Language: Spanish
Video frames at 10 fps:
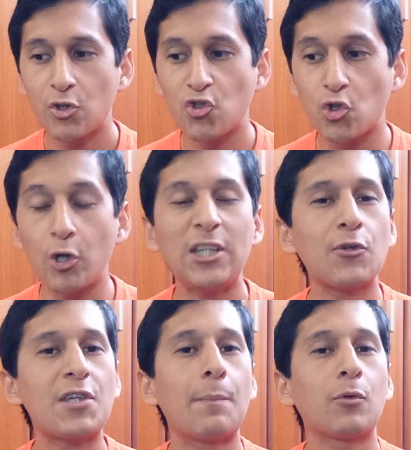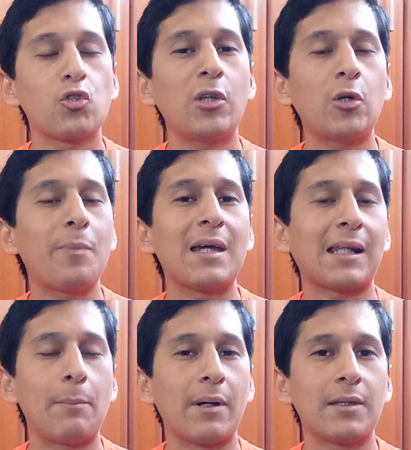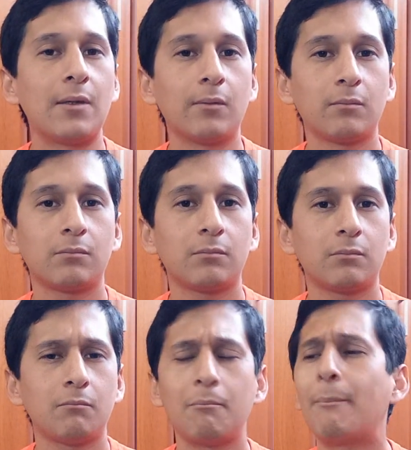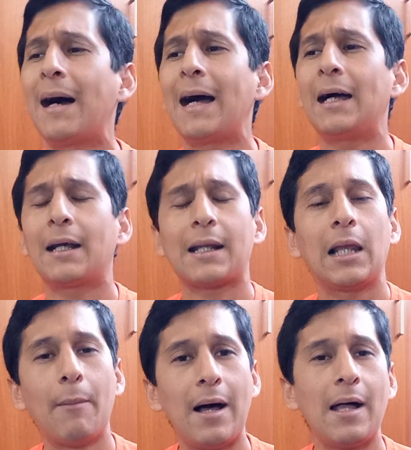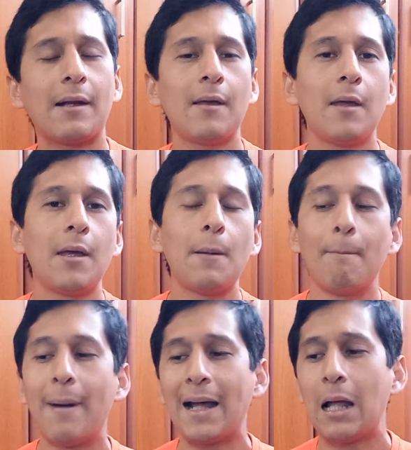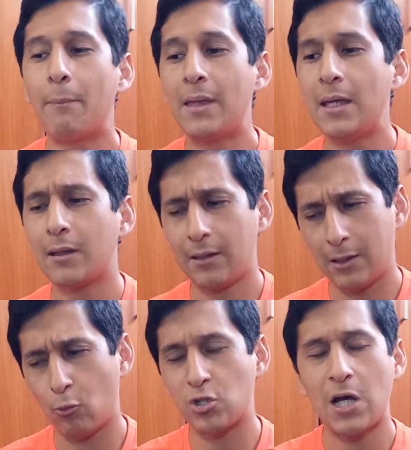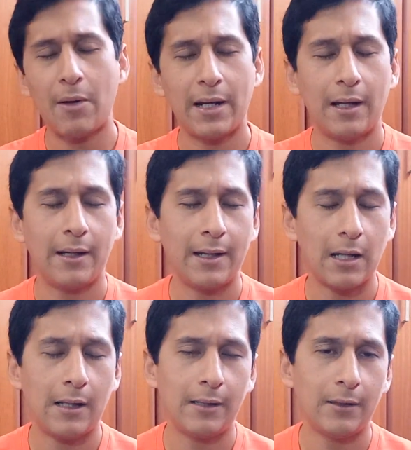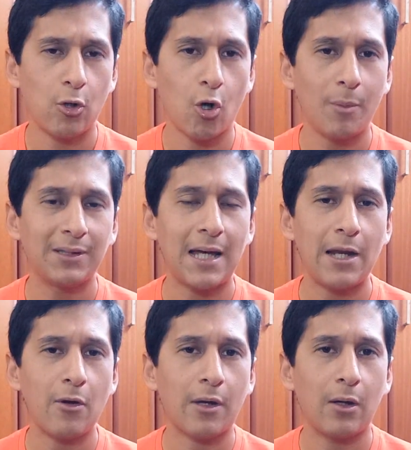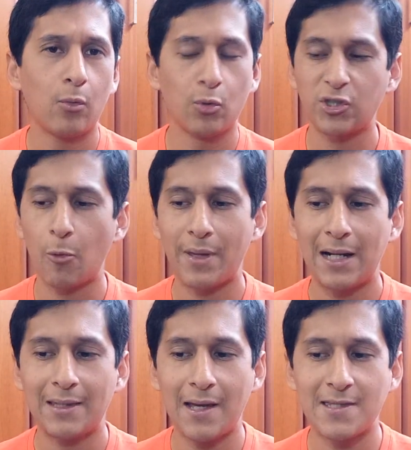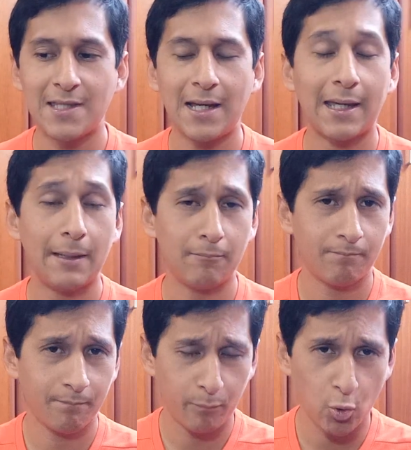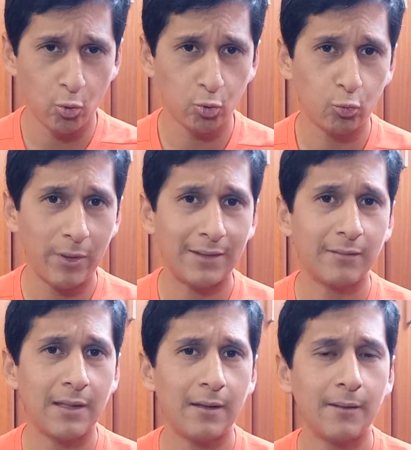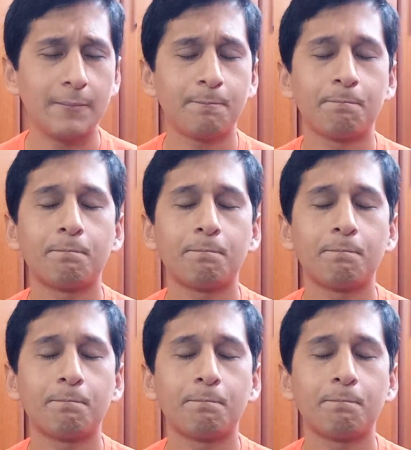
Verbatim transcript: solito, se, solito pierde el partido. Van a reclamar, van a pedir, escuchaba en, los comentarios que Gustavo Peralta decía que por un tuit de,